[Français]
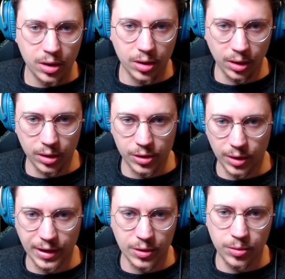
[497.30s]
Euh, genre
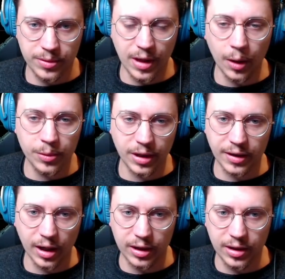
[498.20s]
Nasus, Darius,
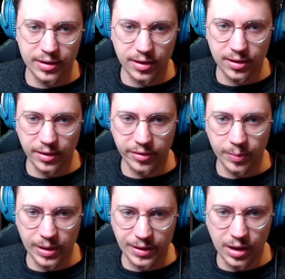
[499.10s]
Katarina, ça fait
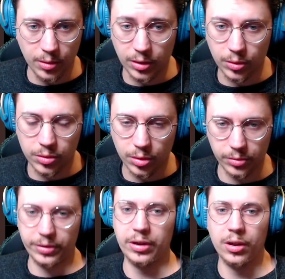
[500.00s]
plaisir. Ouais, Nocturne
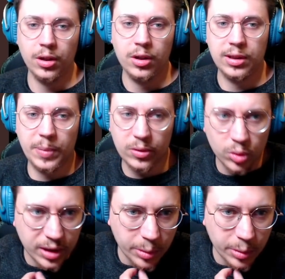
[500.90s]
aussi. Hein. Des persos très